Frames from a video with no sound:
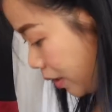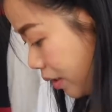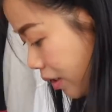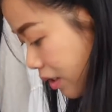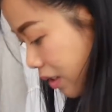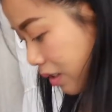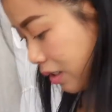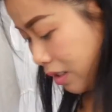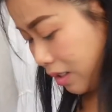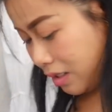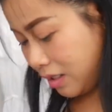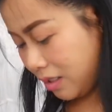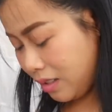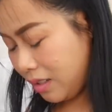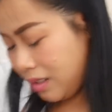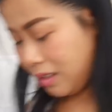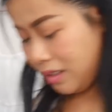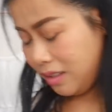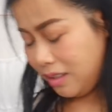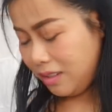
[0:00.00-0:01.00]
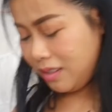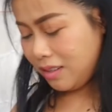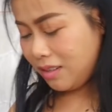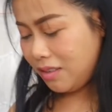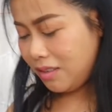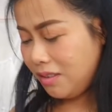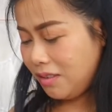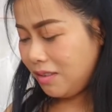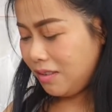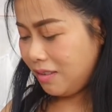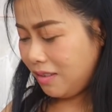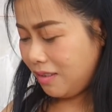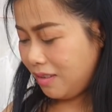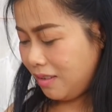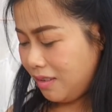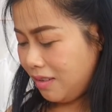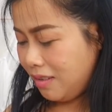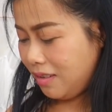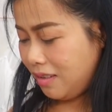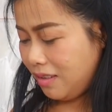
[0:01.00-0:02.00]
ฮาร์บินก็เจ็ดวัน
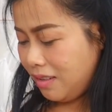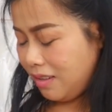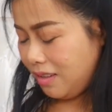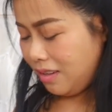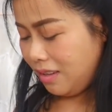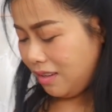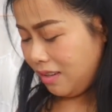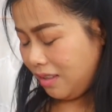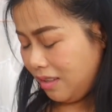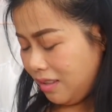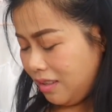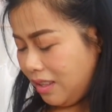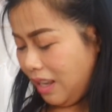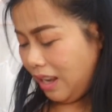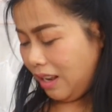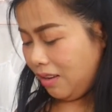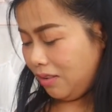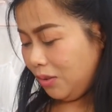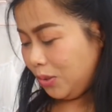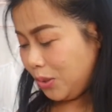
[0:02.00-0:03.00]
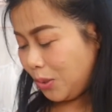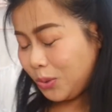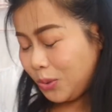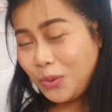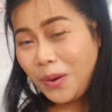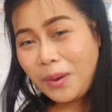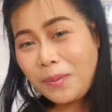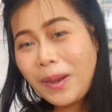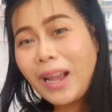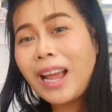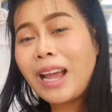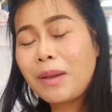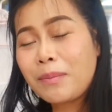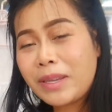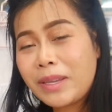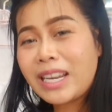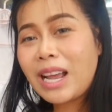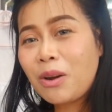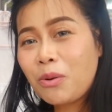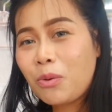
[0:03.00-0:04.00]
ใช่ไหมแต่รู้สึกว่าบาฮา
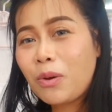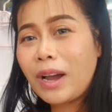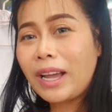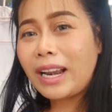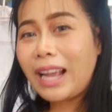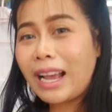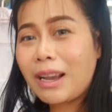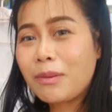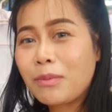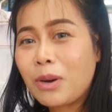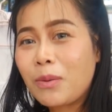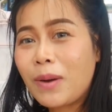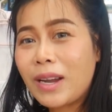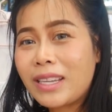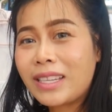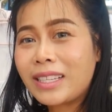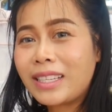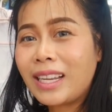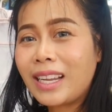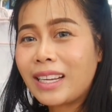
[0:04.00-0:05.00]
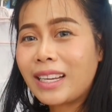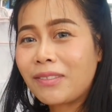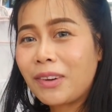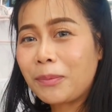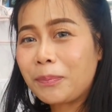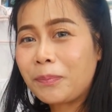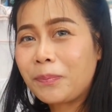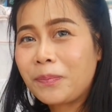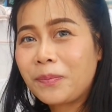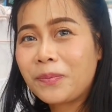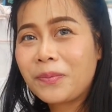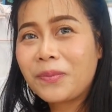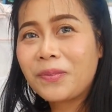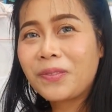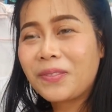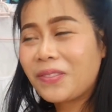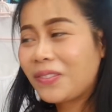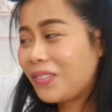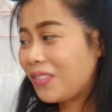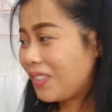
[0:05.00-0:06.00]
ร์บินเน่ากว่าละเพราะว่าฮิตเทคแบบ
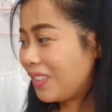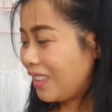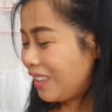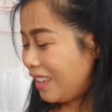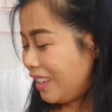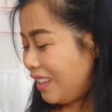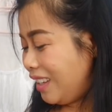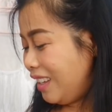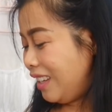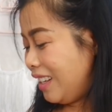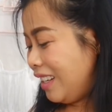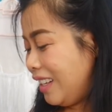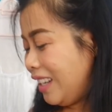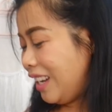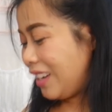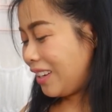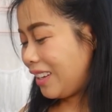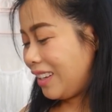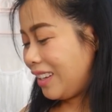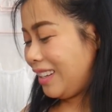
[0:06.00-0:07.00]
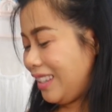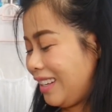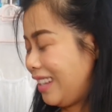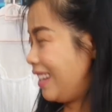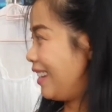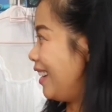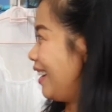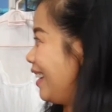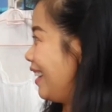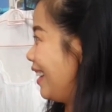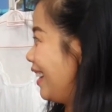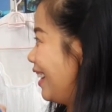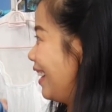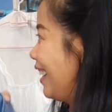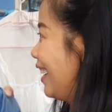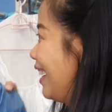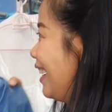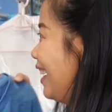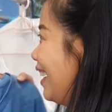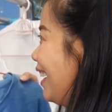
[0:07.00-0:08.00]
อ๋อเราไม่ได้เปลี่ยน
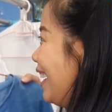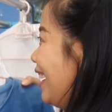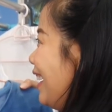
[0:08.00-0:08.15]
เสื้อผ้า